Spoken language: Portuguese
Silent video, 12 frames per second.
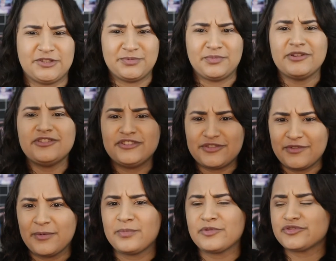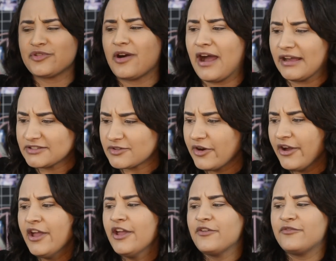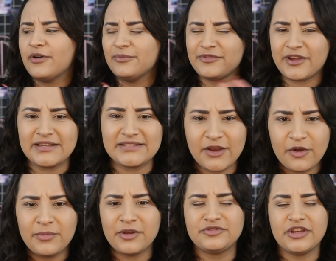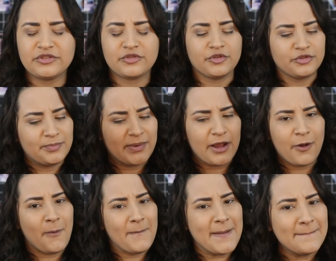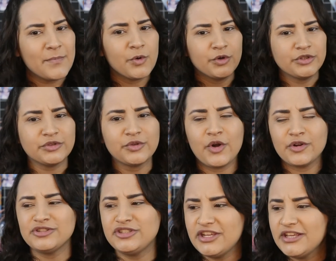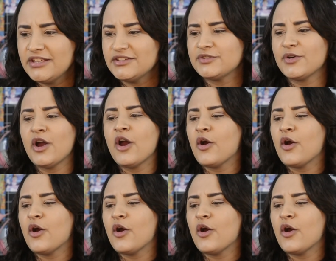É tipo, a gente vamos pro churrasco, vamos ficar sem comer o dia todo para comer muito no rodízio